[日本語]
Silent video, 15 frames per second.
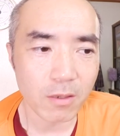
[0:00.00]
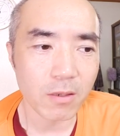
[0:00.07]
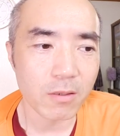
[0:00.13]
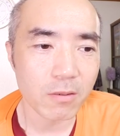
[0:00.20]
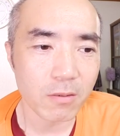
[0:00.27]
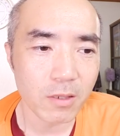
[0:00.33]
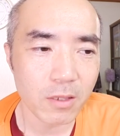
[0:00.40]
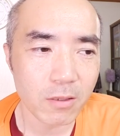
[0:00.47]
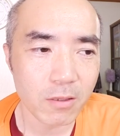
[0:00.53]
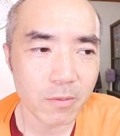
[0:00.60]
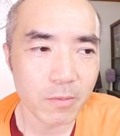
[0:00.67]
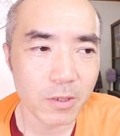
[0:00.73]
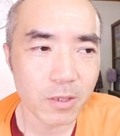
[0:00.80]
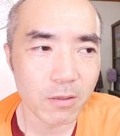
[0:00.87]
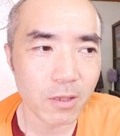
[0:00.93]
うん、
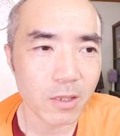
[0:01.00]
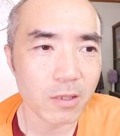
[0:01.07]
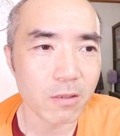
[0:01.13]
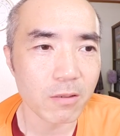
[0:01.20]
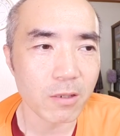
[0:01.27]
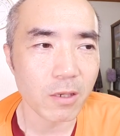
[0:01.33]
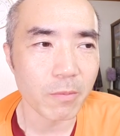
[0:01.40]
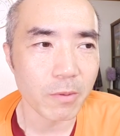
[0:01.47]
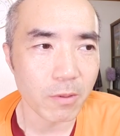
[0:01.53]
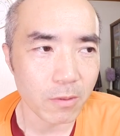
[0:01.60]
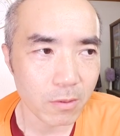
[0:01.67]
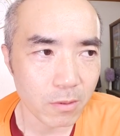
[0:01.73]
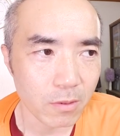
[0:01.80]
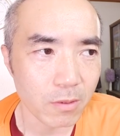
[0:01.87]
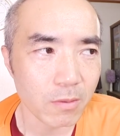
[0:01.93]
グリーンスムージーの味比べを
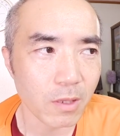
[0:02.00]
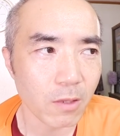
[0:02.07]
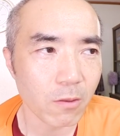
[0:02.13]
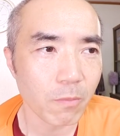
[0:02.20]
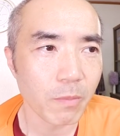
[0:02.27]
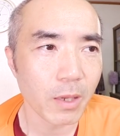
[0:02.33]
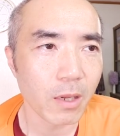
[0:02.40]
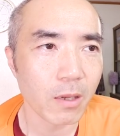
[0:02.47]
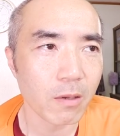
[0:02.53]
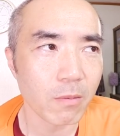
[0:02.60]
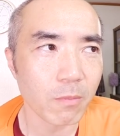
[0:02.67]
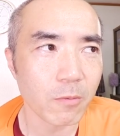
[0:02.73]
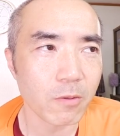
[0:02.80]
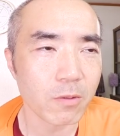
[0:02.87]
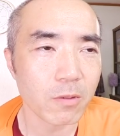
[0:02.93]
するあと
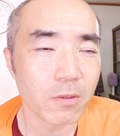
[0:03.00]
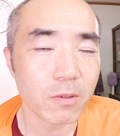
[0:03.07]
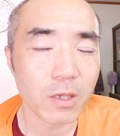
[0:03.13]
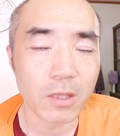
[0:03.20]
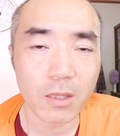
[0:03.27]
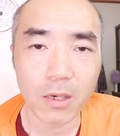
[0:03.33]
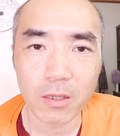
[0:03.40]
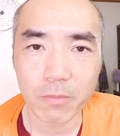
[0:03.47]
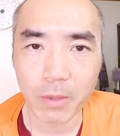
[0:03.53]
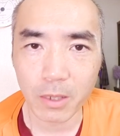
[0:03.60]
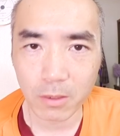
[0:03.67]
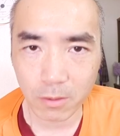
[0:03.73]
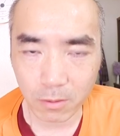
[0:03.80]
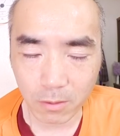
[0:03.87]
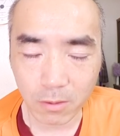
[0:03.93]
パンも作れたら
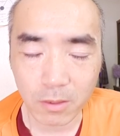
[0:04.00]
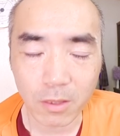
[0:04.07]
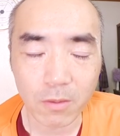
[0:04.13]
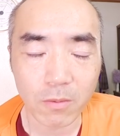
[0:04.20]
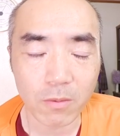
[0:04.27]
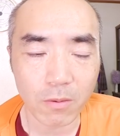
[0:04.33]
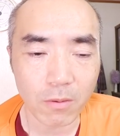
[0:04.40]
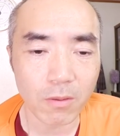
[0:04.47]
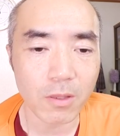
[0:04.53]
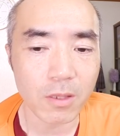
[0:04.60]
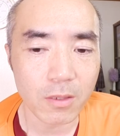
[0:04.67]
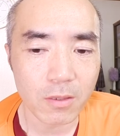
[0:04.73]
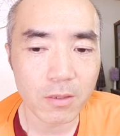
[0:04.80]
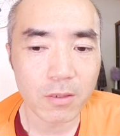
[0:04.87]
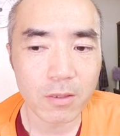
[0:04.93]
パン作るってところで
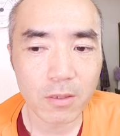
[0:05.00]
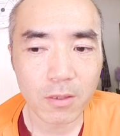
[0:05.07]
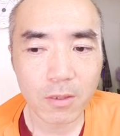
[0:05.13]
す